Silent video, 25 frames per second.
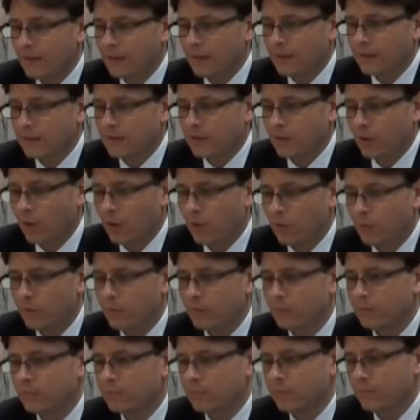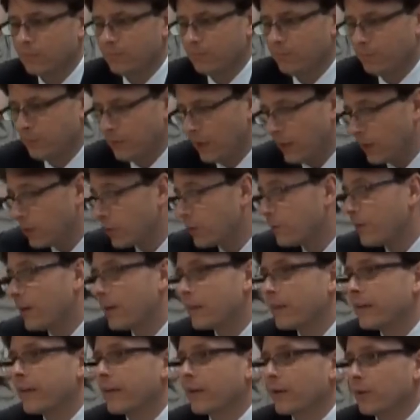są
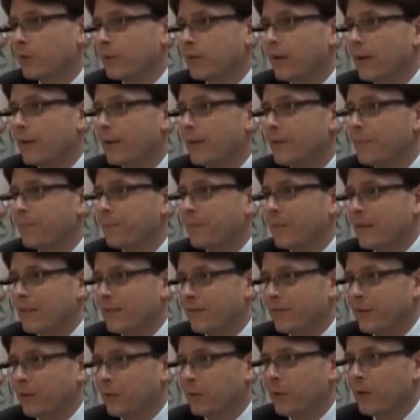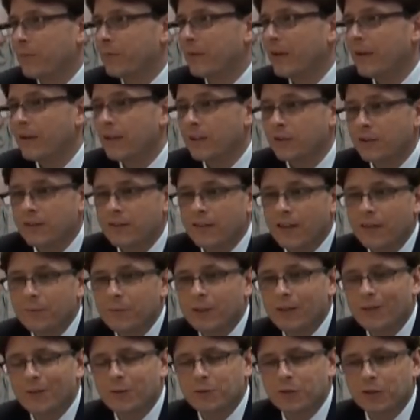traktowane jako dane zwykłe.
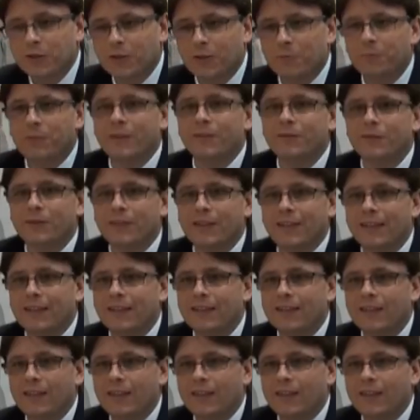Czasami rodzi to pewne